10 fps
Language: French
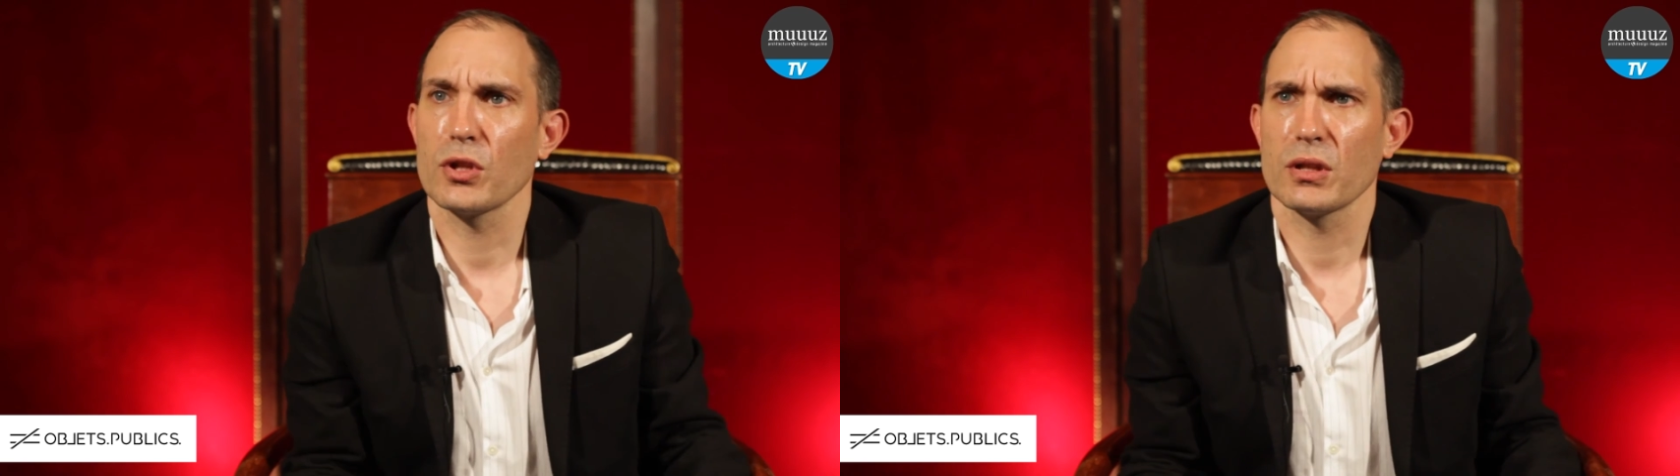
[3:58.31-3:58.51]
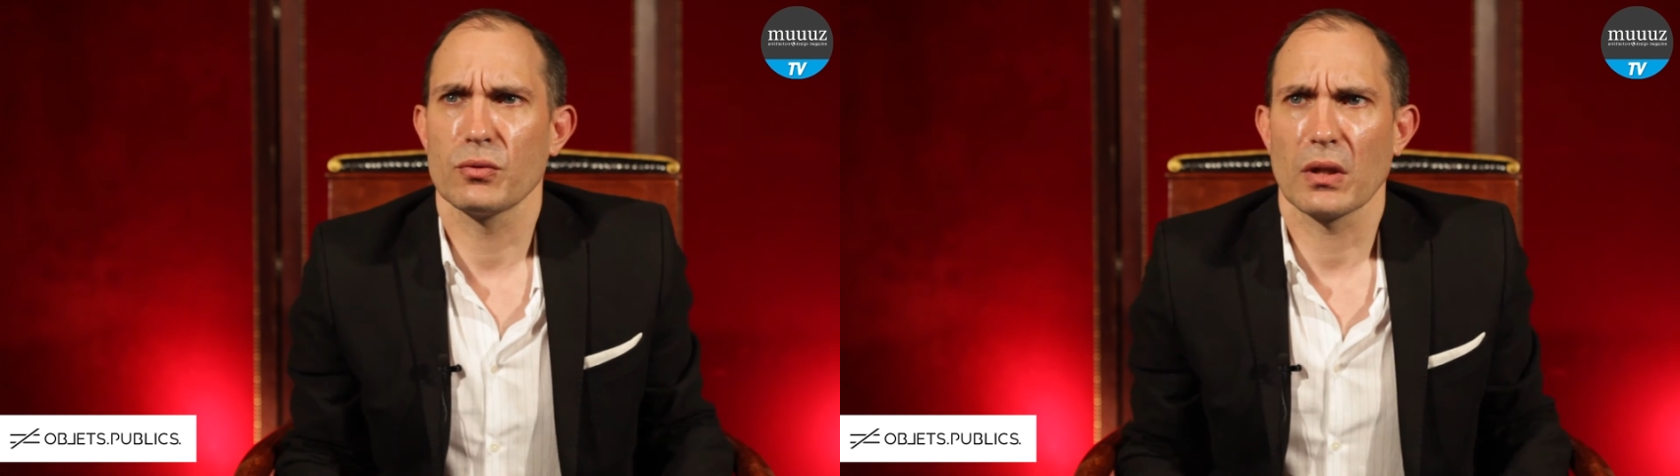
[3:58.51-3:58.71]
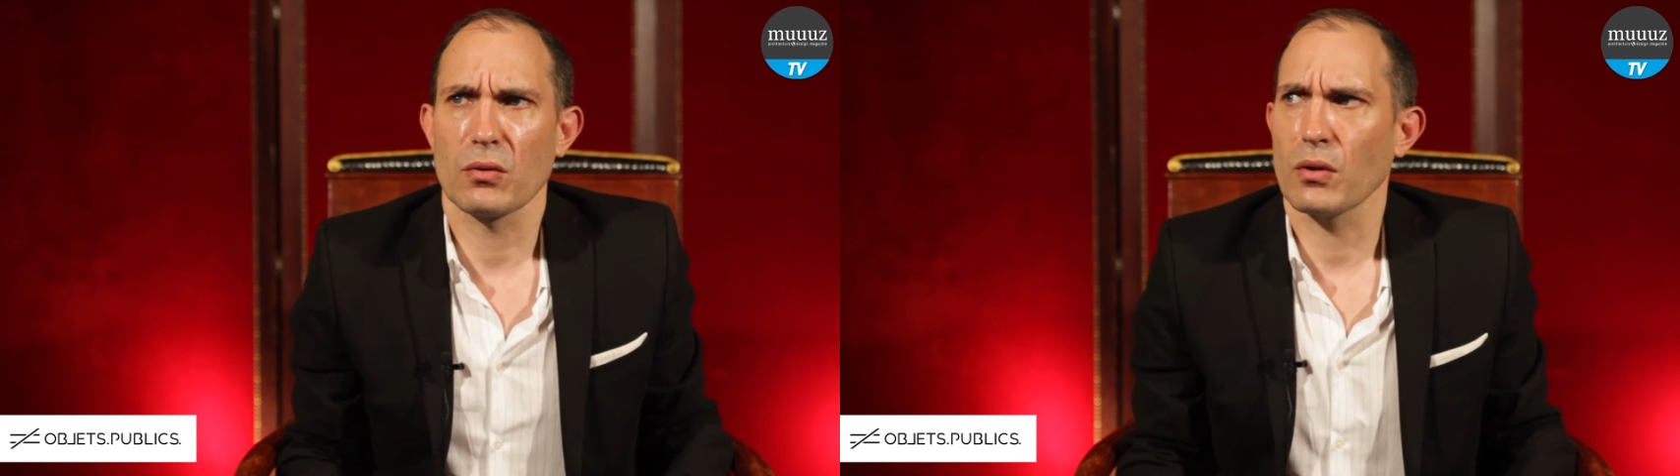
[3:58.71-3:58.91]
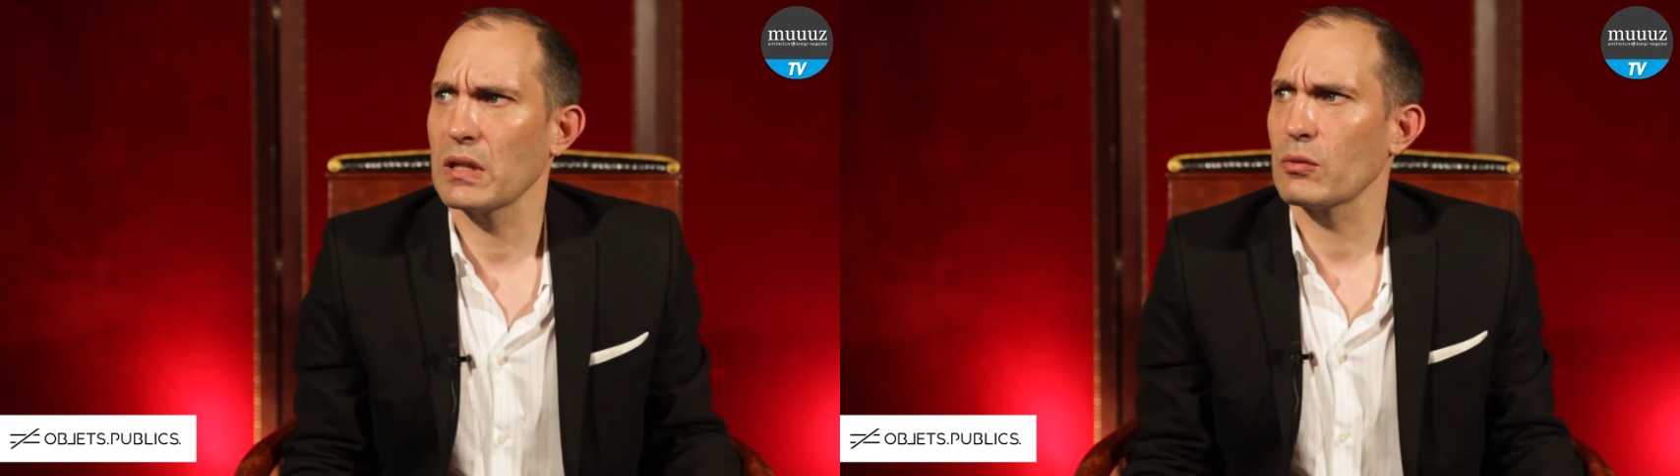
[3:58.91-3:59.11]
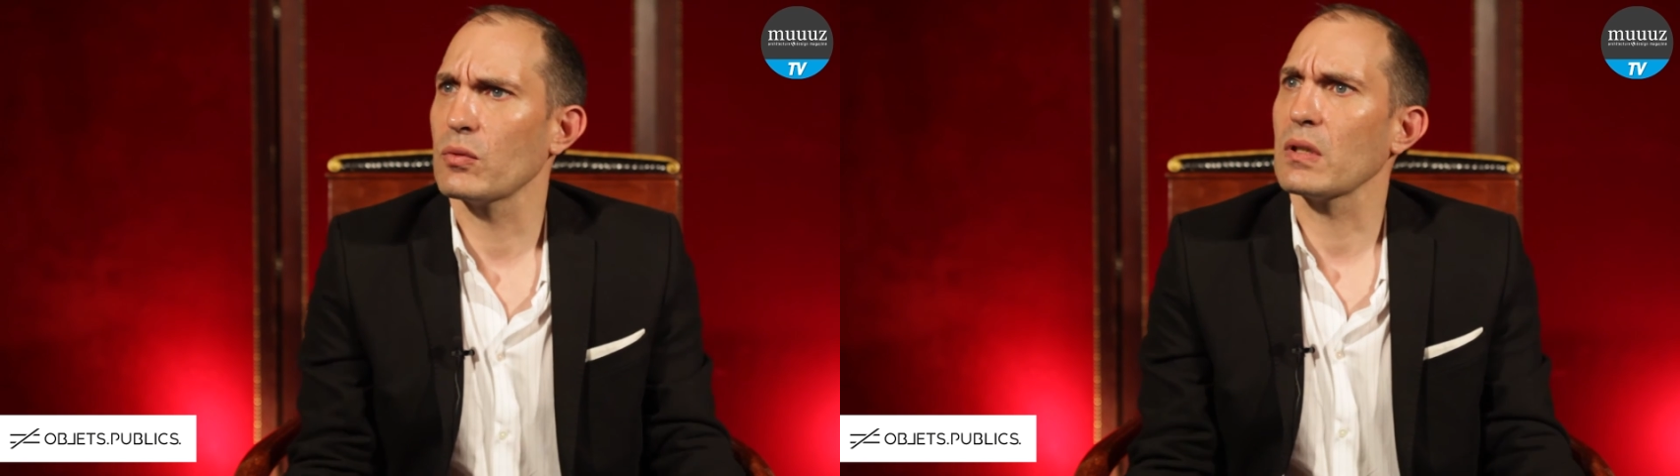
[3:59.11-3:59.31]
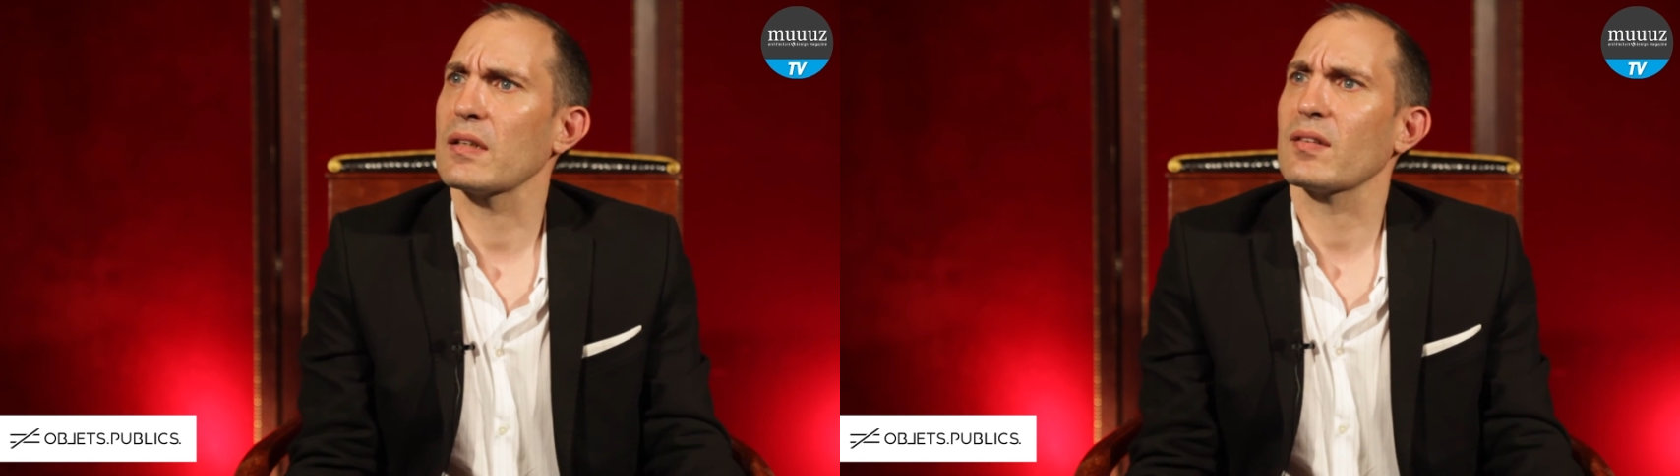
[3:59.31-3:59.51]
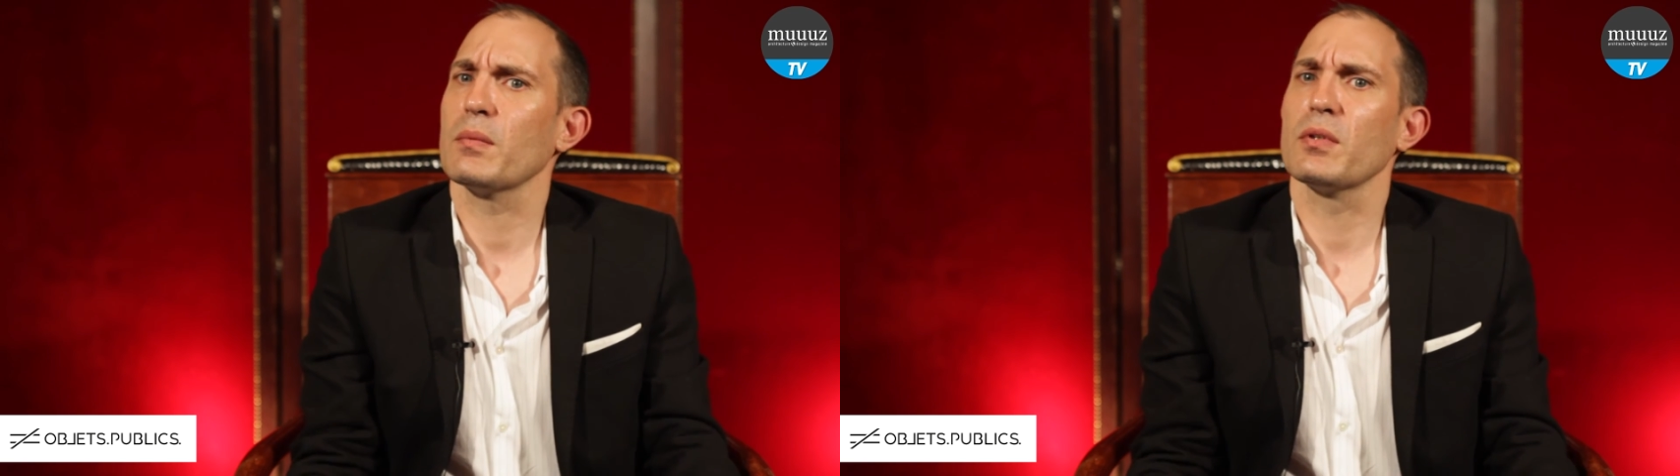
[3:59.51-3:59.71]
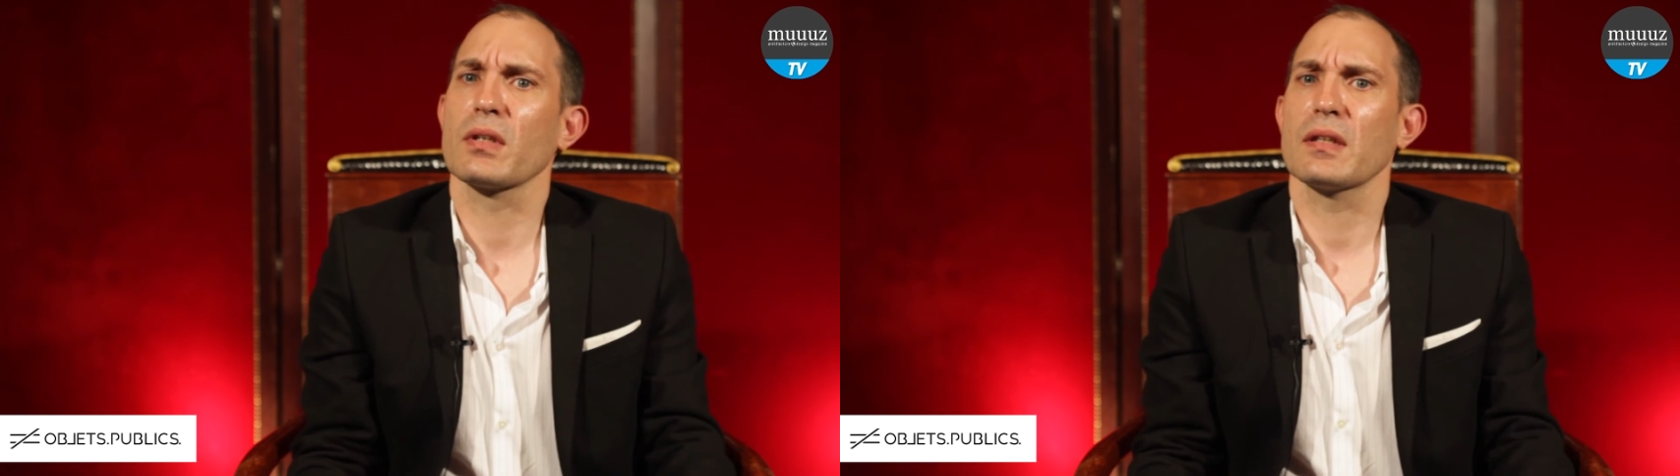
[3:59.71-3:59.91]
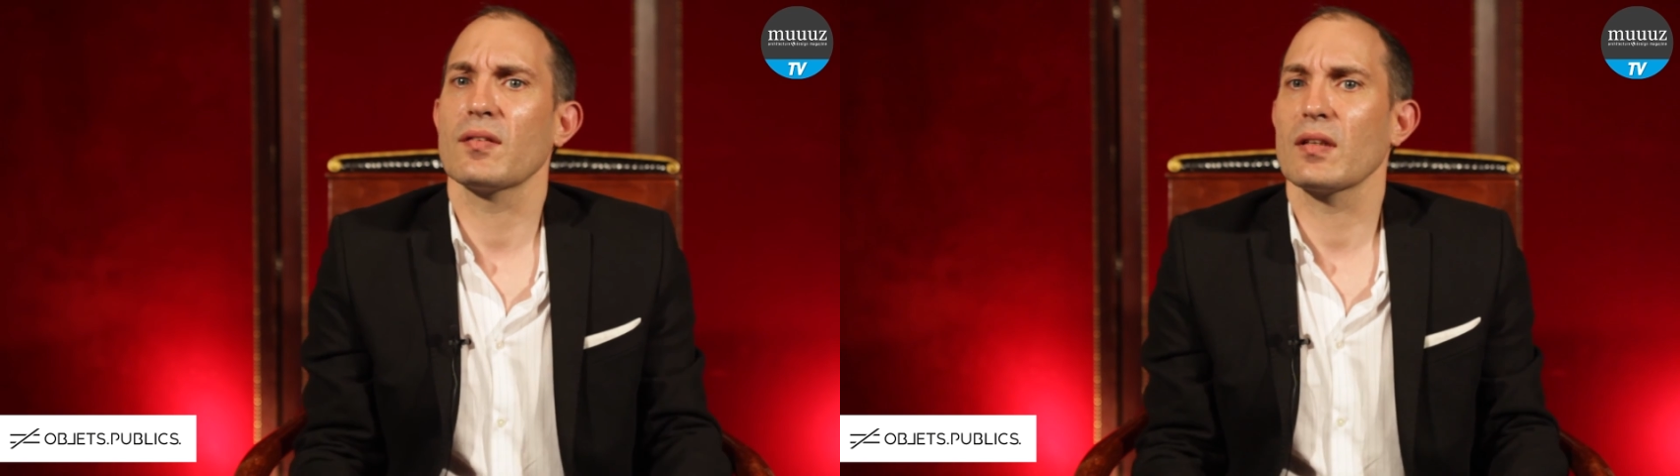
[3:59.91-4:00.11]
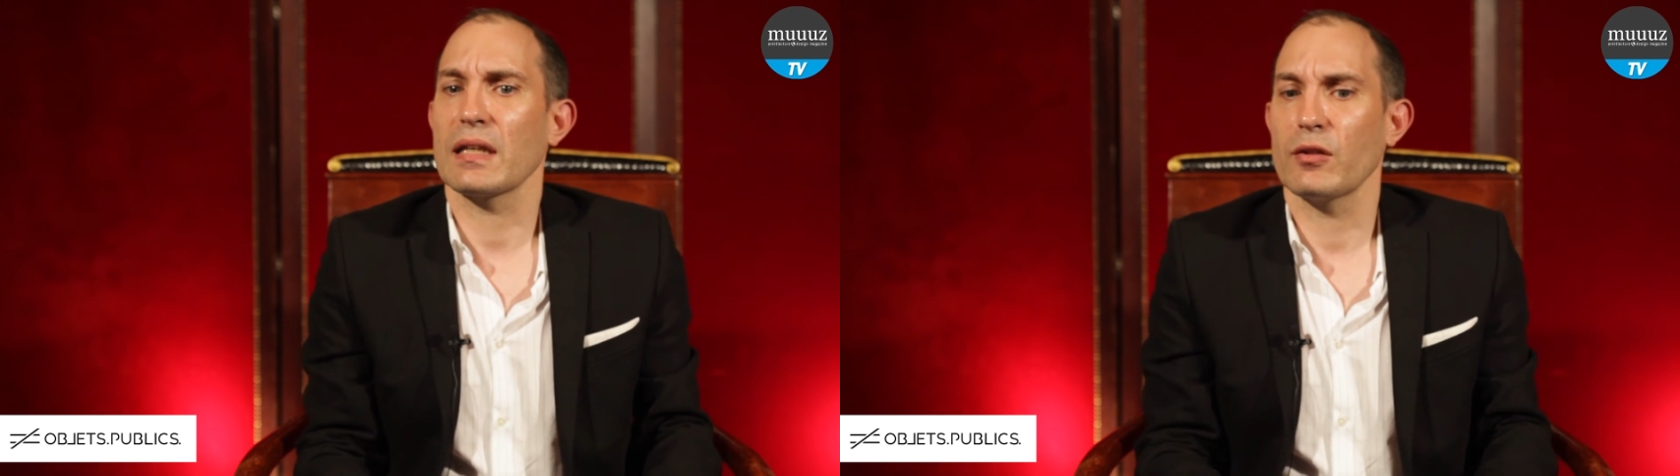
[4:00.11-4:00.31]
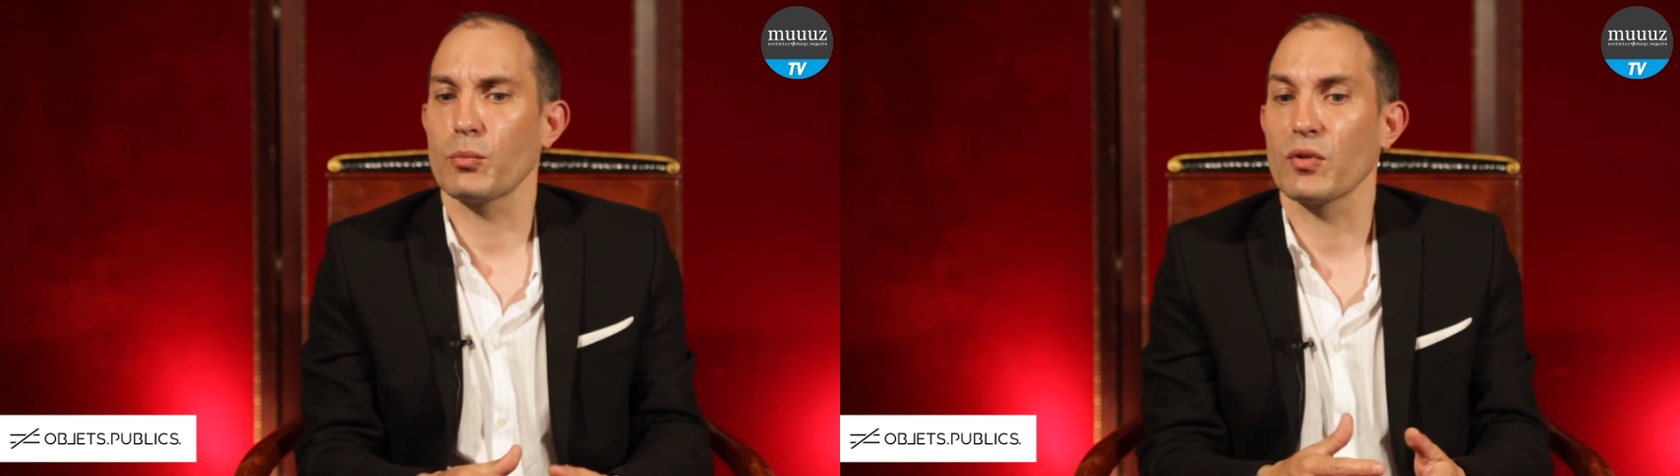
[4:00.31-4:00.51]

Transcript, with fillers: j'ai vu encore une étude récemment qui disait qu'il y a de plus